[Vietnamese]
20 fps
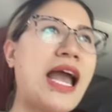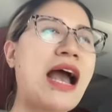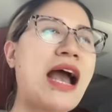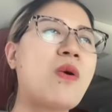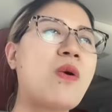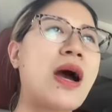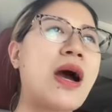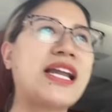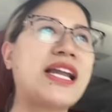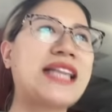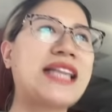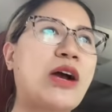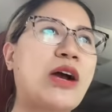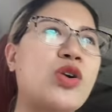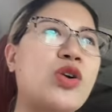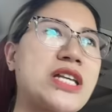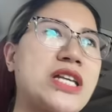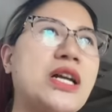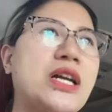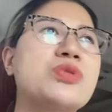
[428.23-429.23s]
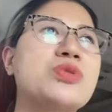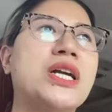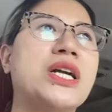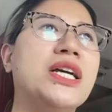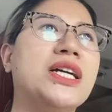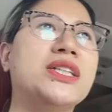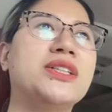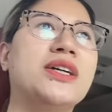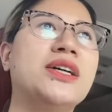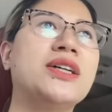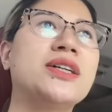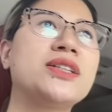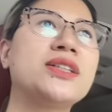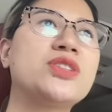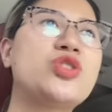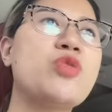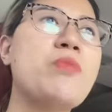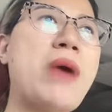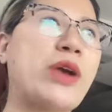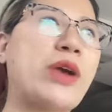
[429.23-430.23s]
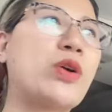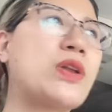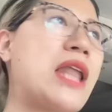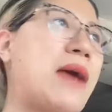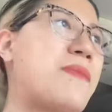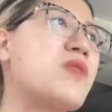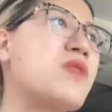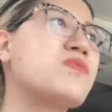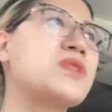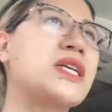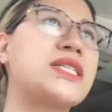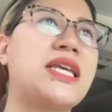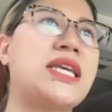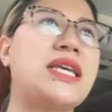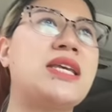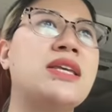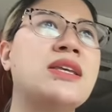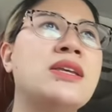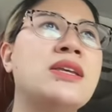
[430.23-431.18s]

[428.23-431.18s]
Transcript: hàng hóa là đã có sẵn câu trả lời rồi. Chúng mày còn làm không ra gì.